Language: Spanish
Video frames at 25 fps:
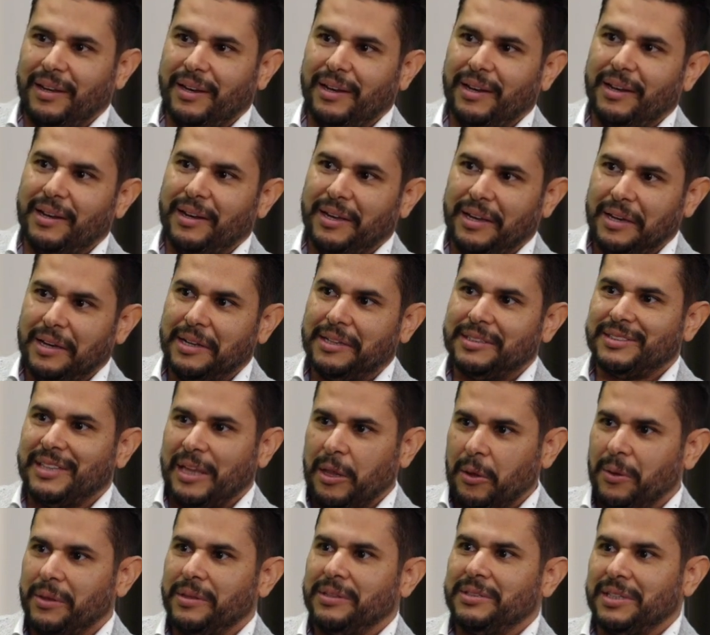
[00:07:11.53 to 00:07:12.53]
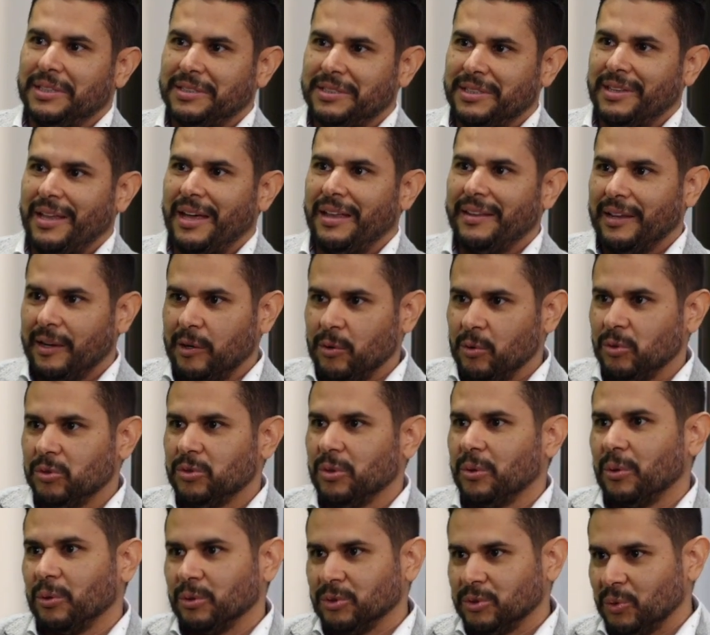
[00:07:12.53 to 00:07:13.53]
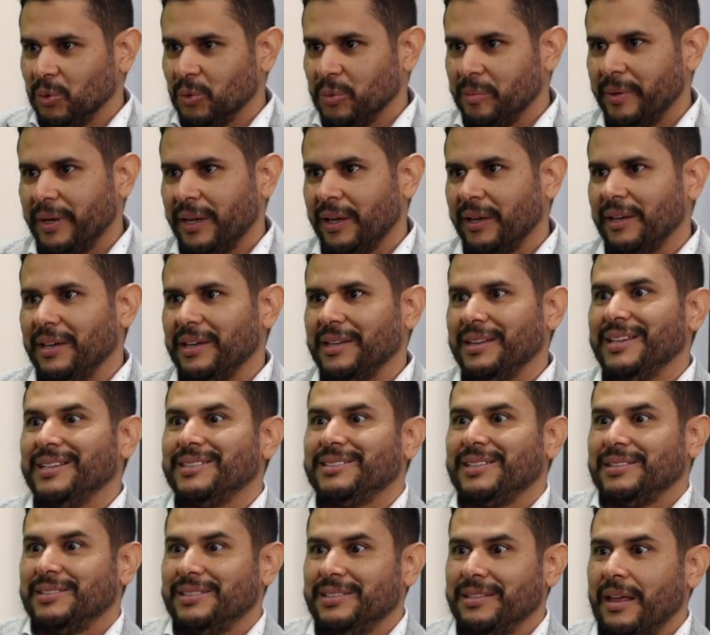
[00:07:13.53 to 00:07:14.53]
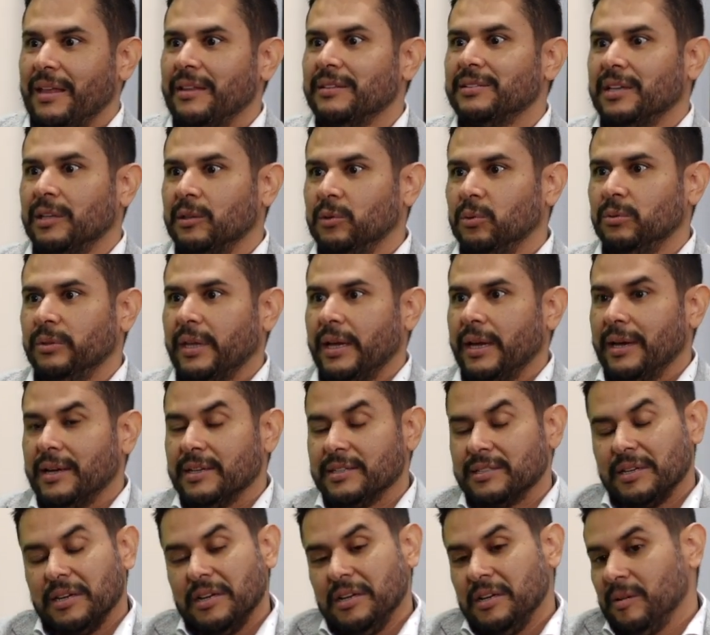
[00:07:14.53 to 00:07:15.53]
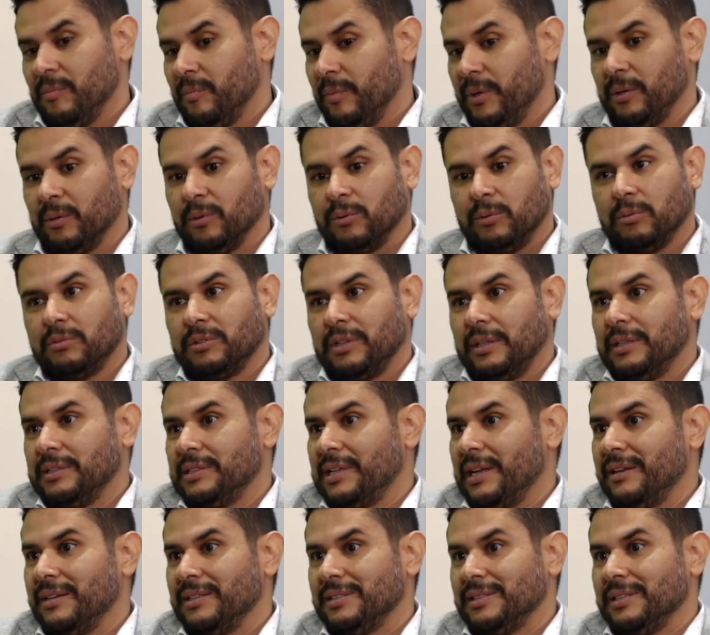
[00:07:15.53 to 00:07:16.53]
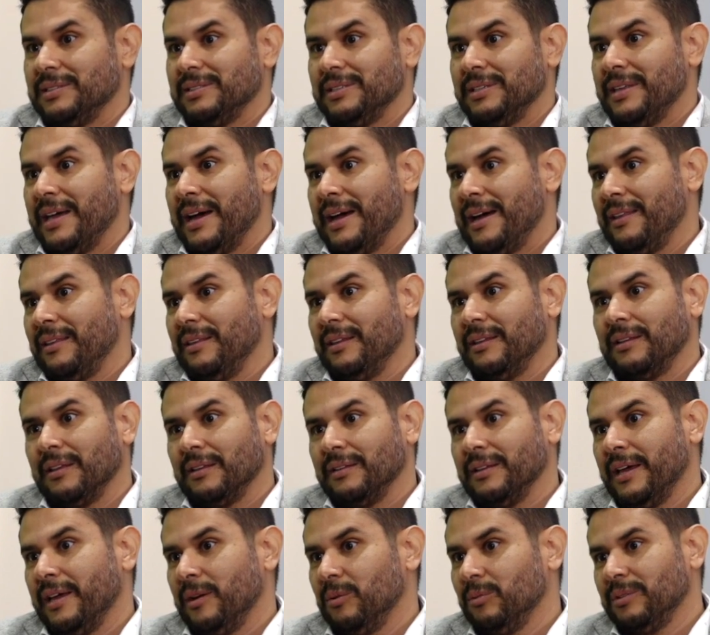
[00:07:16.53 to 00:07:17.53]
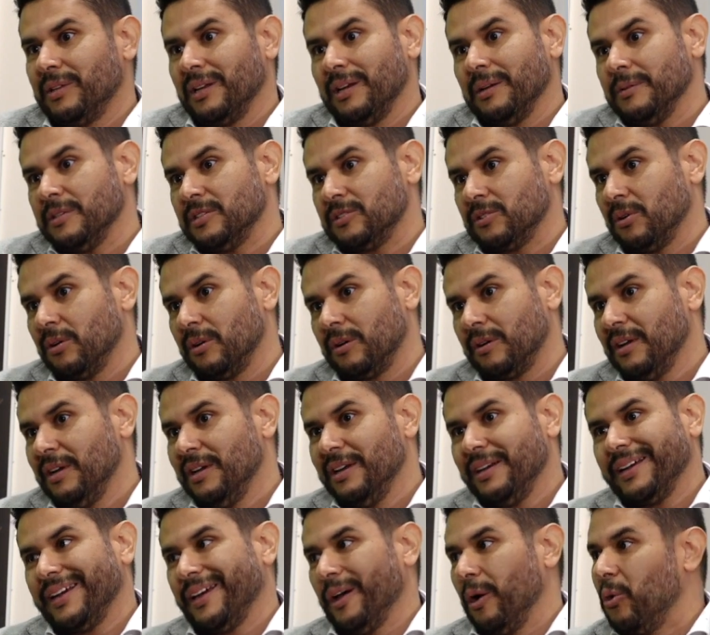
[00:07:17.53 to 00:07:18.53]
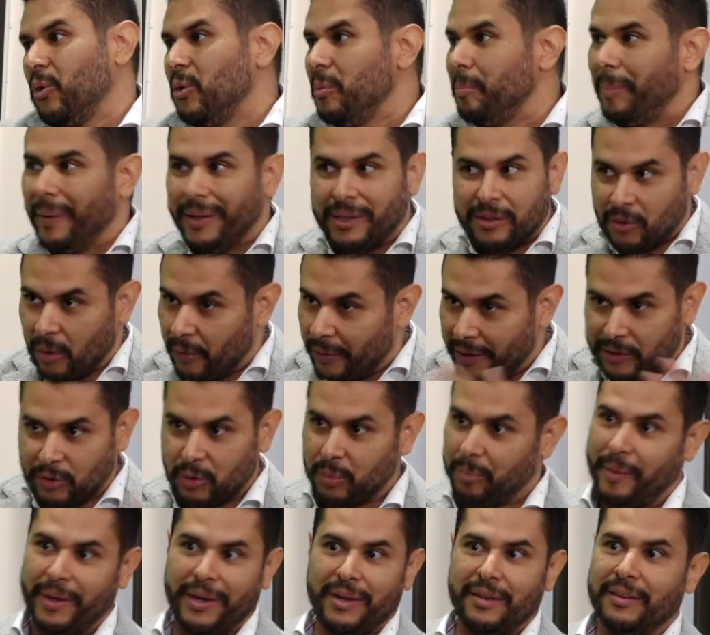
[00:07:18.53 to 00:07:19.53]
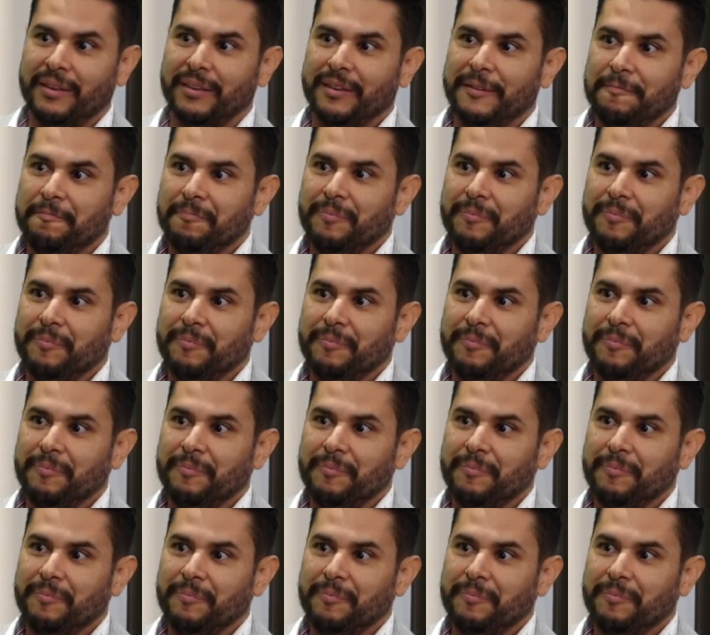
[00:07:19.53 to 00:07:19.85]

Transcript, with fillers: el, estado de necesidad, el uso, costumbre y necesidades que tú tengas. Bueno, tú tienes la necesidad de tener un televisor que ocupe toda tu pared.